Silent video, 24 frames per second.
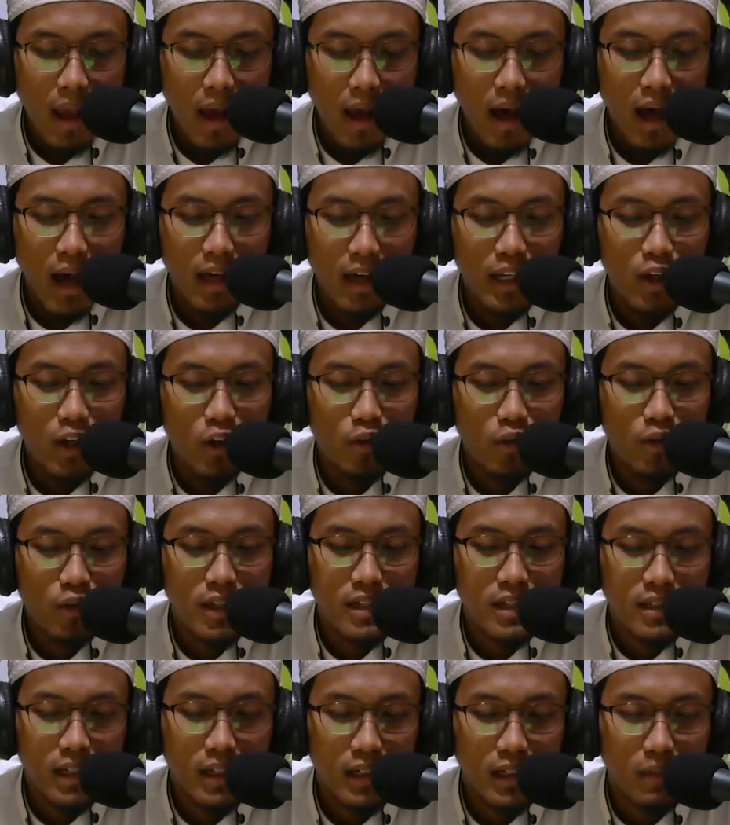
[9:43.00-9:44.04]
hakikatul
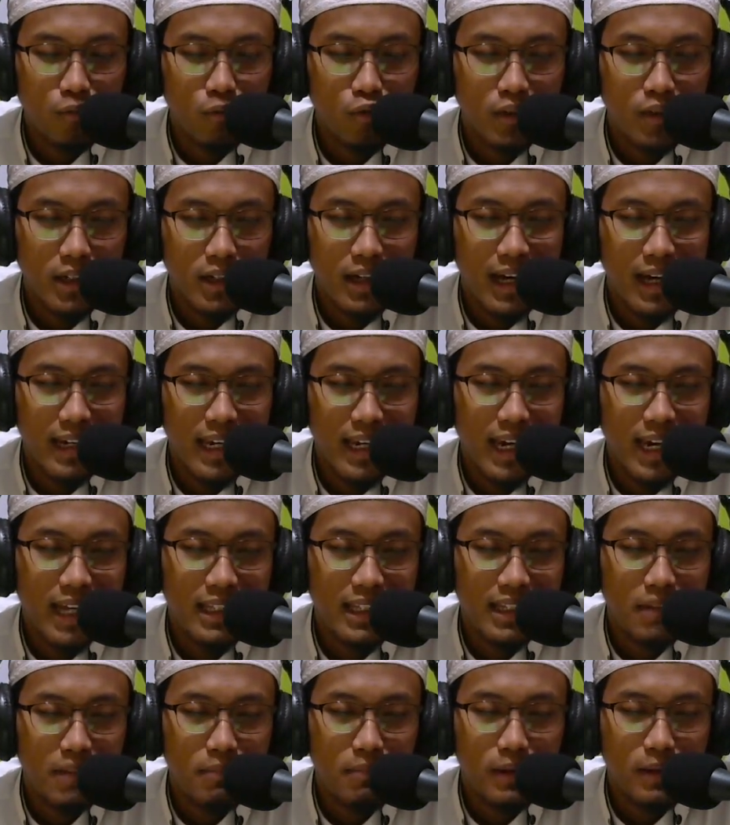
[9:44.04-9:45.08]
insan kemudian
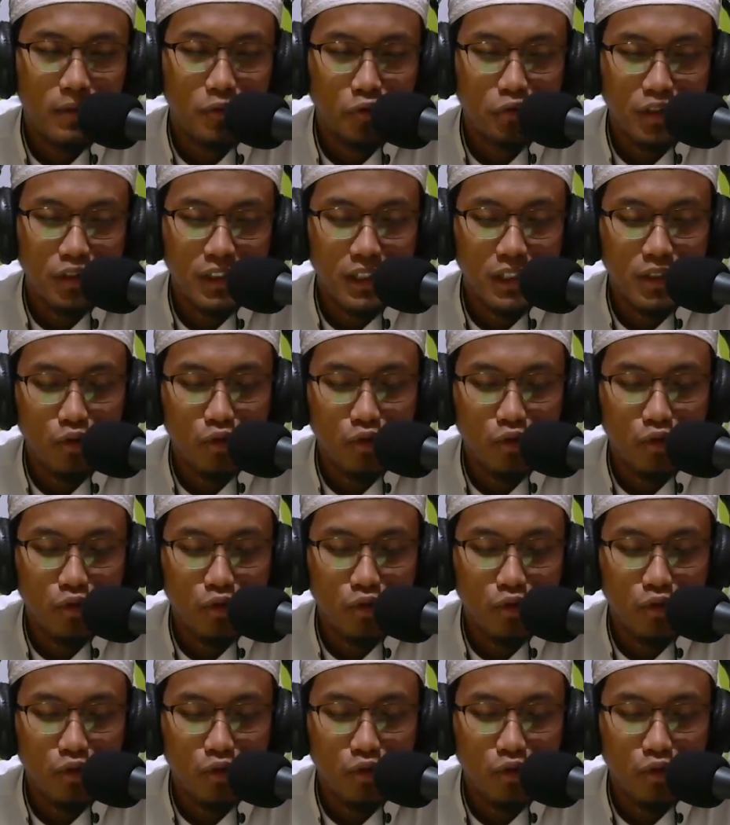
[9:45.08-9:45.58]
hakikatnya manusia